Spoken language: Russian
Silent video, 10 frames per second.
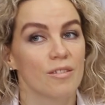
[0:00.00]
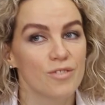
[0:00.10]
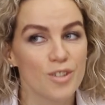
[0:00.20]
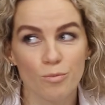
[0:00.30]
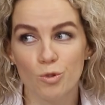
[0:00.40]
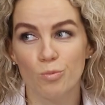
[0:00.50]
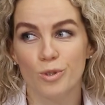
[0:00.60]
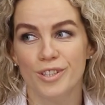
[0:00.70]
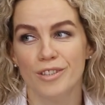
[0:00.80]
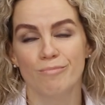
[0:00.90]
Всем
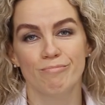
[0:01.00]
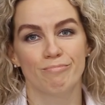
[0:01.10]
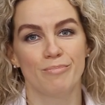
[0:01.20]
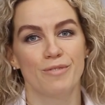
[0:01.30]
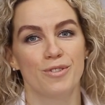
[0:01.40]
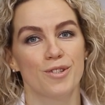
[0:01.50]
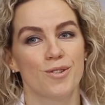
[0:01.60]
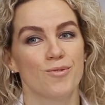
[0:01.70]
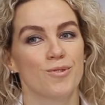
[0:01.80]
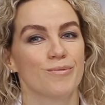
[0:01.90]
добрый день,
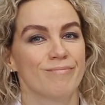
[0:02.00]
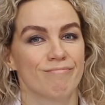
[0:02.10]
приветствую.